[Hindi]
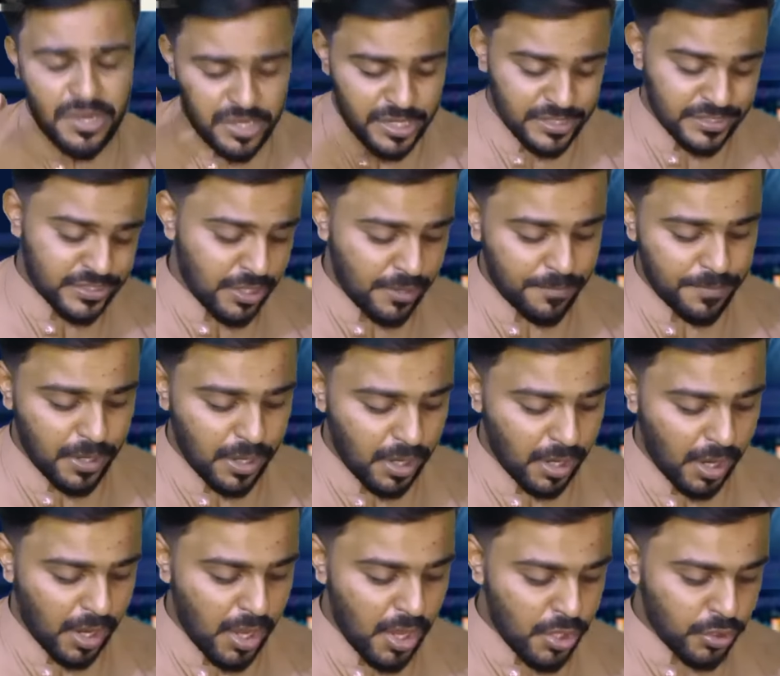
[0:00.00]
डिस्टर्ब
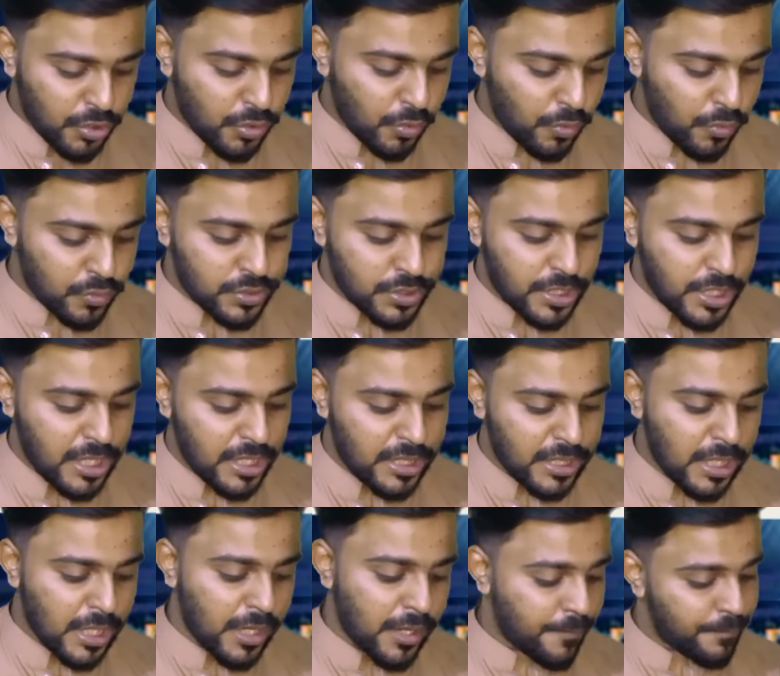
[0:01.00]
करा तो उसके
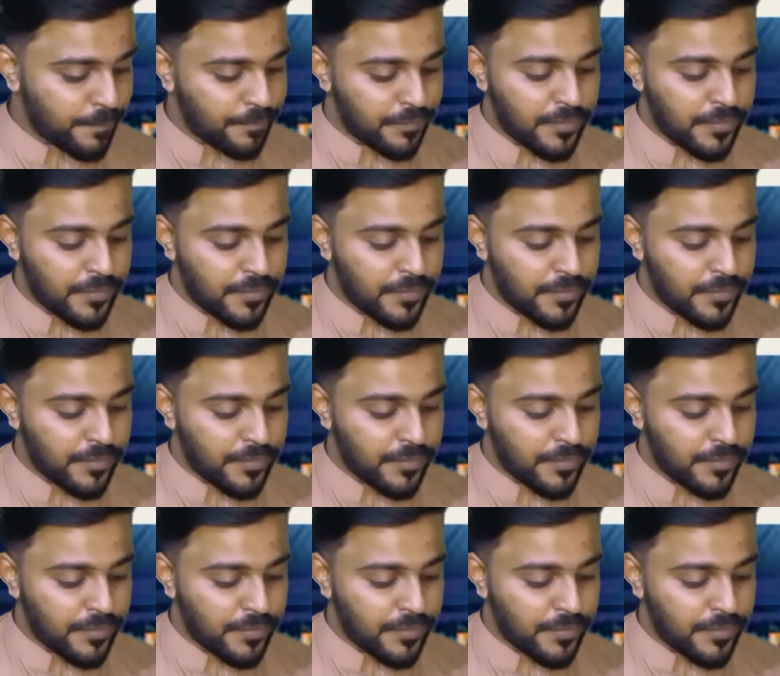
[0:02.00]
अंदर